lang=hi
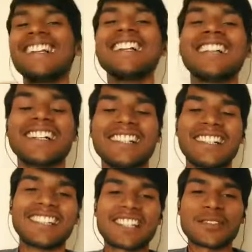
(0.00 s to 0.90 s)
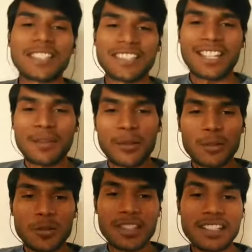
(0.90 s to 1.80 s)
टेक्स्ट मैसेज आया पर उसमें
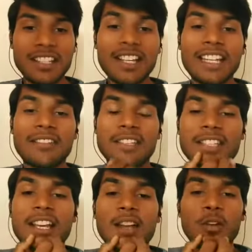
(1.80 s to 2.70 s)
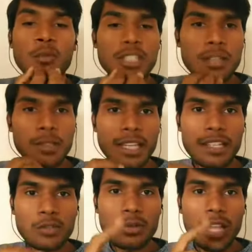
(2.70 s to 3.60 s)
किसी का एनी कोई मुझे ये बताए कि
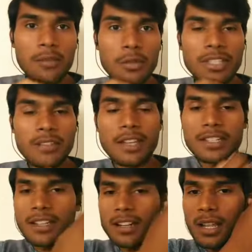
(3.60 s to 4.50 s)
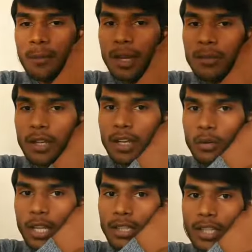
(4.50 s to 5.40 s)
इसको लाइव को सेव कैसे करना है बाद में अगर कोई
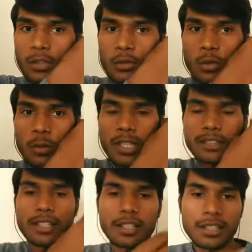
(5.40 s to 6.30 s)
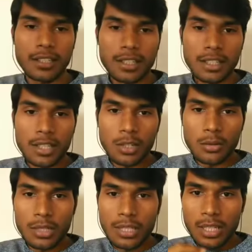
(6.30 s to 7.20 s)
आता है तो उसको भी दिख जाए कोई
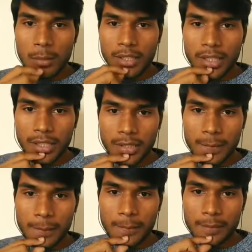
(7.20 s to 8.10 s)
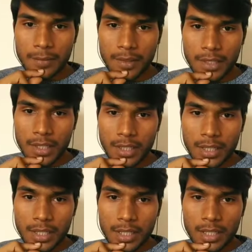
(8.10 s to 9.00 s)
लिख के बताए
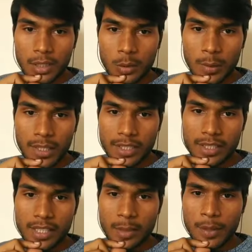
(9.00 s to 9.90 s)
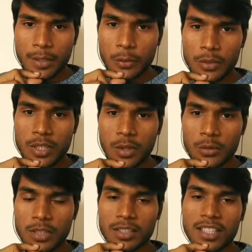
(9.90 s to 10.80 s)
हेलो भाई रशिया से बेलारूस जाओ सक
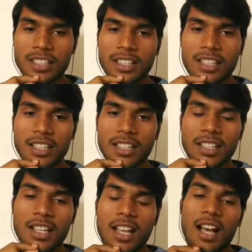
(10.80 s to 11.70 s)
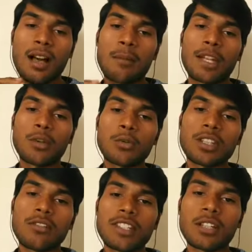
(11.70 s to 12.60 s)
जा सकते हैं हाँ बेलारूस का
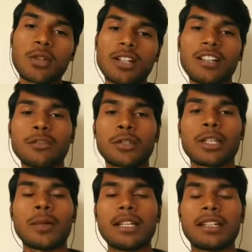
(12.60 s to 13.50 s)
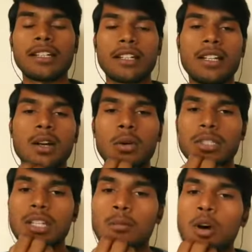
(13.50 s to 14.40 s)
वीज़ा थोड़ा टफ होता है भाई लेना उसके
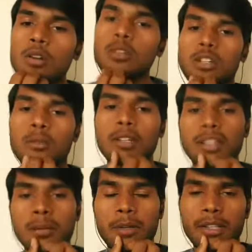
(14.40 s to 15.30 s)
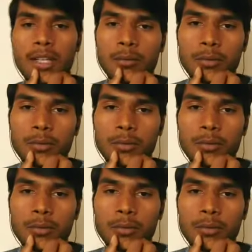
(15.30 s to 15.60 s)
लिए बहुत डॉक्यूमेंट देने पड़ते हैं आपको